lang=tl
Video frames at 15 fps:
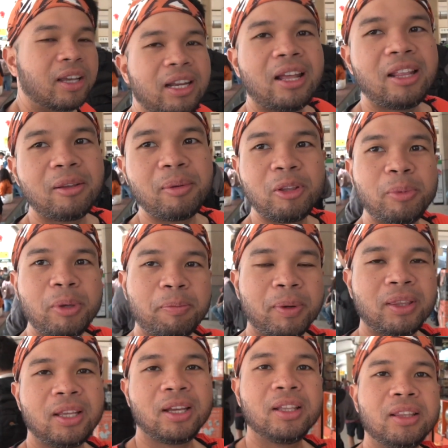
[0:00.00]
Kailangan namin
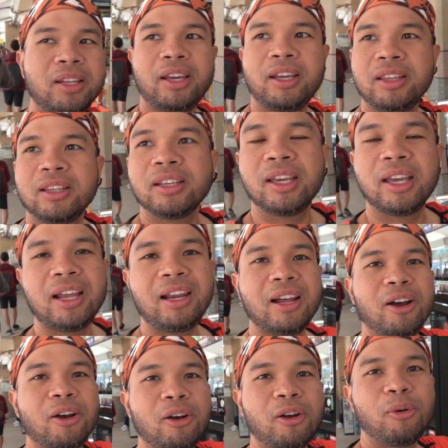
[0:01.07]
lumipat ng train, kaya
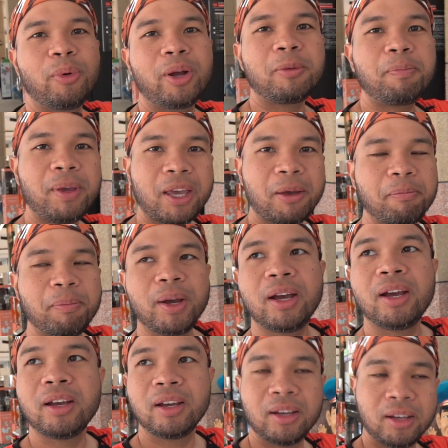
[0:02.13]
lang 1pm pa.